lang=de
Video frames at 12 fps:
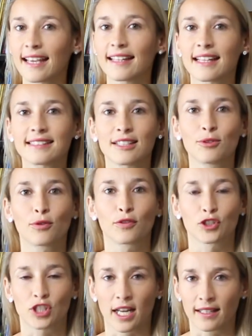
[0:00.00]
dass ihr nun
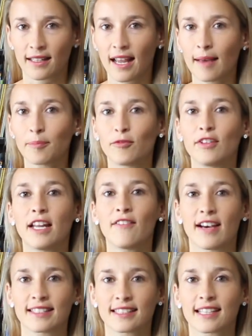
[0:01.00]
verstanden habt, wie
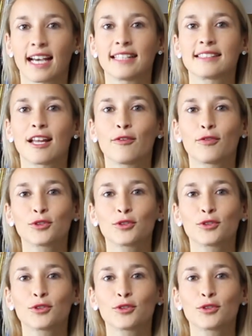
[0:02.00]
der Wasserkreislauf